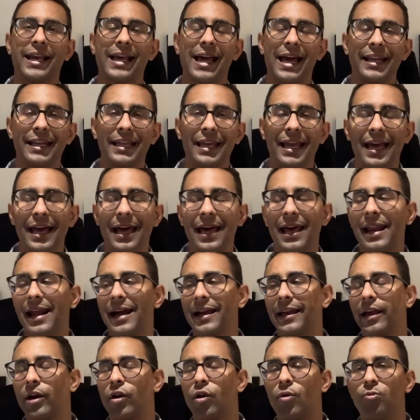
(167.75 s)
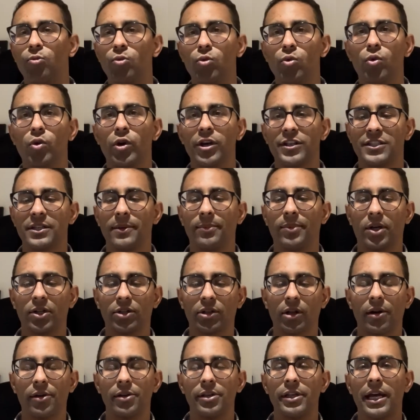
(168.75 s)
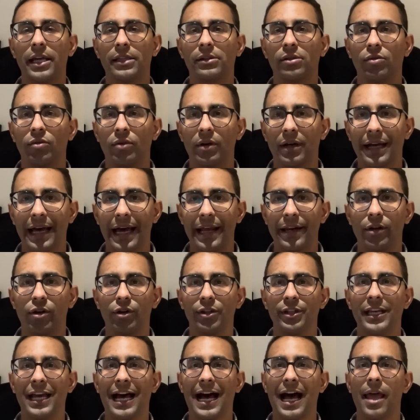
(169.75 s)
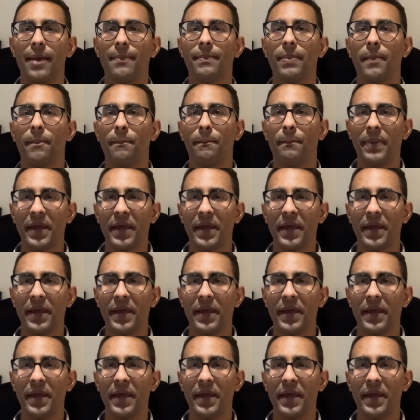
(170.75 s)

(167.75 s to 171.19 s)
carriera che comunque si portano dietro un carico di hype